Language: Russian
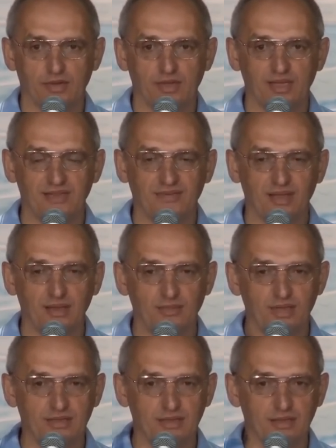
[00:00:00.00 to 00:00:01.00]
Не
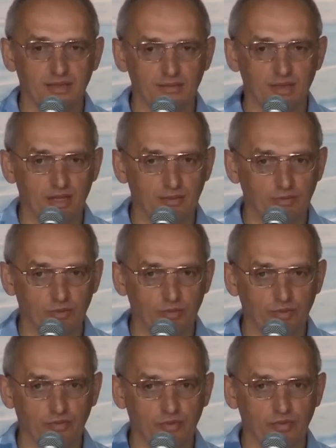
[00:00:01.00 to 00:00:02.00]
своими силами не
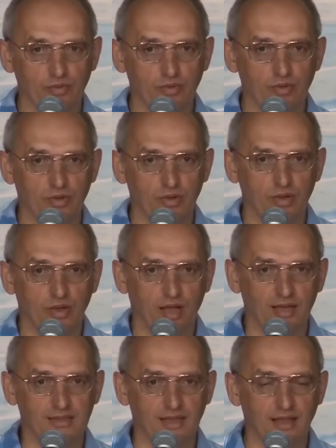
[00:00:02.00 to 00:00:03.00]
обдумываю,
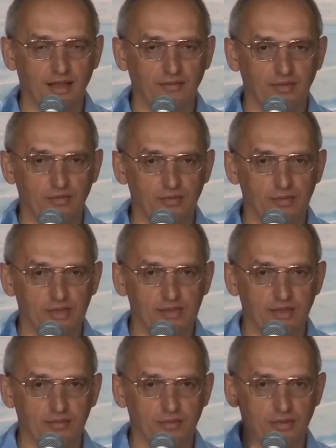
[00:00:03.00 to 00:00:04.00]
а останавливаю
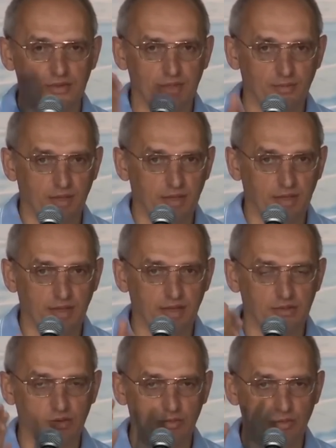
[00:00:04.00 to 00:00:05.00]
мысли, просто
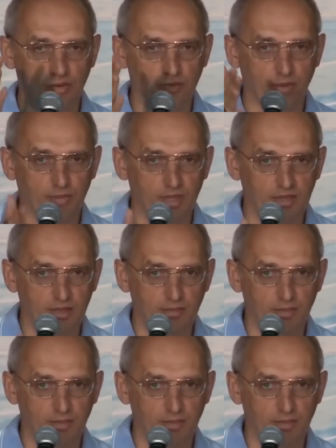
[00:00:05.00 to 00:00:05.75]
поклоняюсь, думаю об объекте